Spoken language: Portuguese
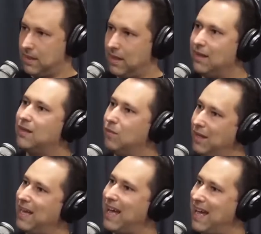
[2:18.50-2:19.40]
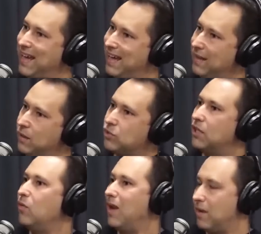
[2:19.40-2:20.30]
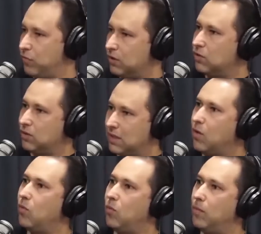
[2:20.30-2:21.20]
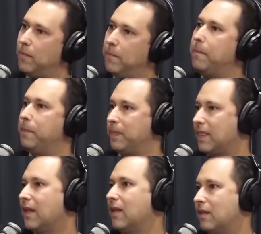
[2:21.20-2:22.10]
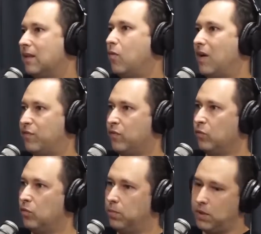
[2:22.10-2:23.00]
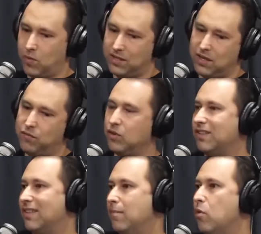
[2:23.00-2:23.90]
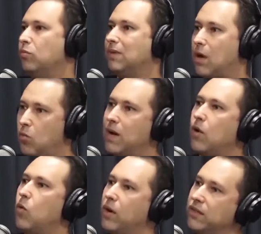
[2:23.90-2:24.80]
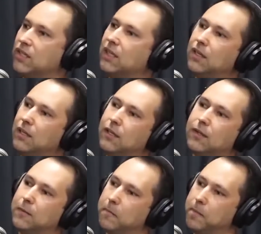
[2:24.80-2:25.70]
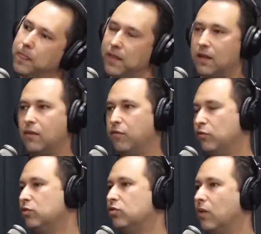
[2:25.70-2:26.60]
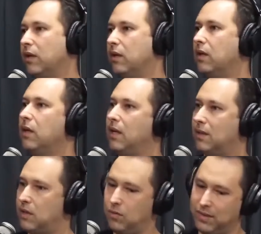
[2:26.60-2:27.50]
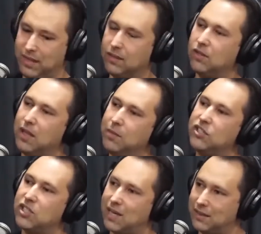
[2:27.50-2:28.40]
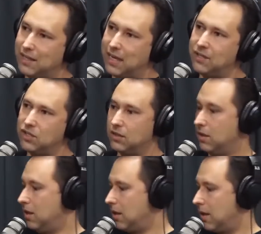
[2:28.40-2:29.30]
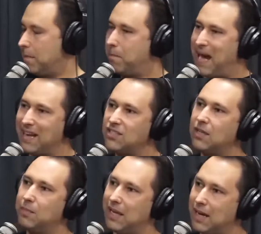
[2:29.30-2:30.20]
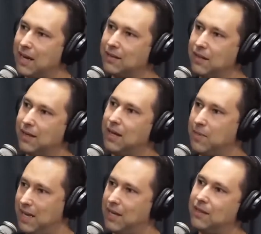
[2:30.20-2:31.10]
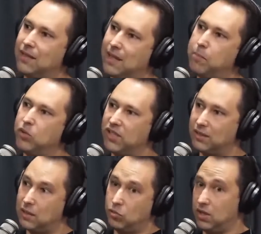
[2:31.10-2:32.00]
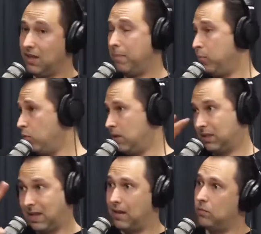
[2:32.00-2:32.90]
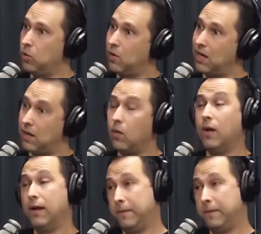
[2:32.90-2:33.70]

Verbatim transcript: Então, eu já não levo isso tão tão a fundo, porque eu acho que é você montar uma coisa que, que funcione. Uhum. Então, dentro da minha estratégia, parte da minha carteira, que é a minha carteira da aposentadoria, que é pública, tá lá no meu canal,